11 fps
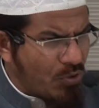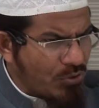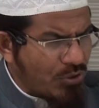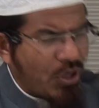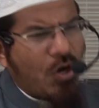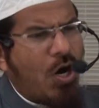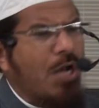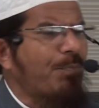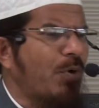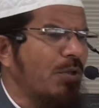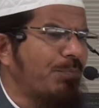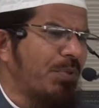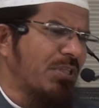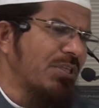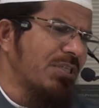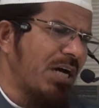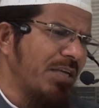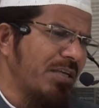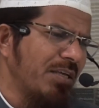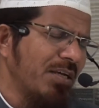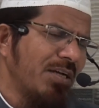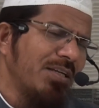মুক্ত হওয়ার পথ পেতে চাই
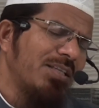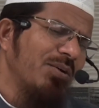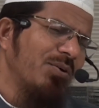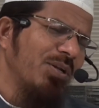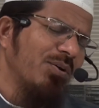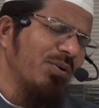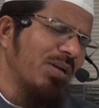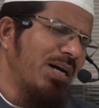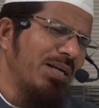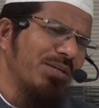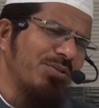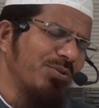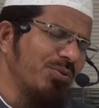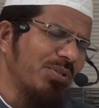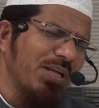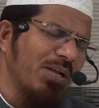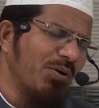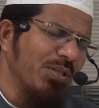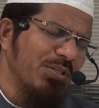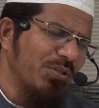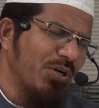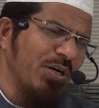তাহলে কোরআন শুধু
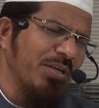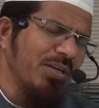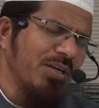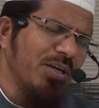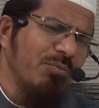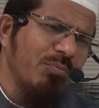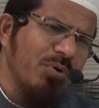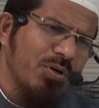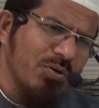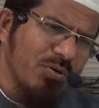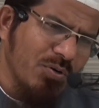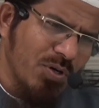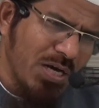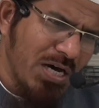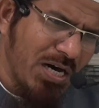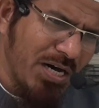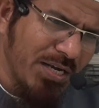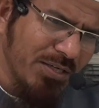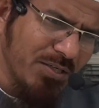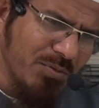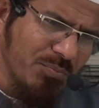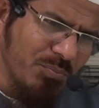তেলাওয়াত নয় বরং কোরআন
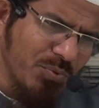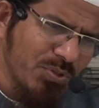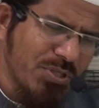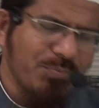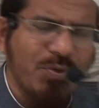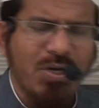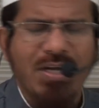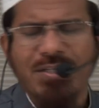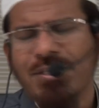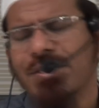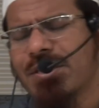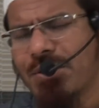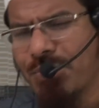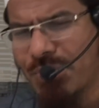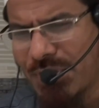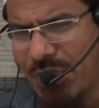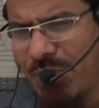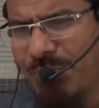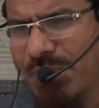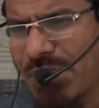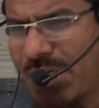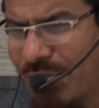বুঝে পড়ার চেষ্টা করতে
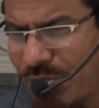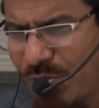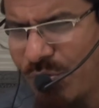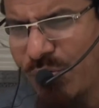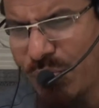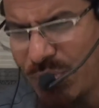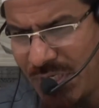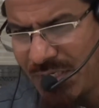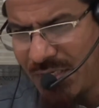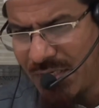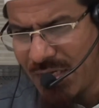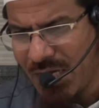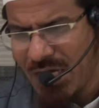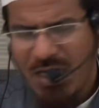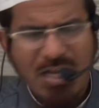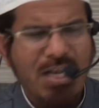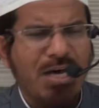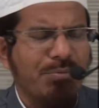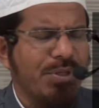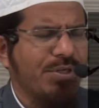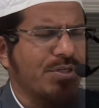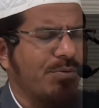হবে সাধ্য অনুযায়ী আল্লাহ
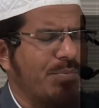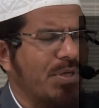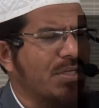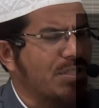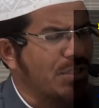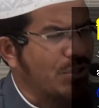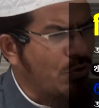আমাদের সবাইকে সে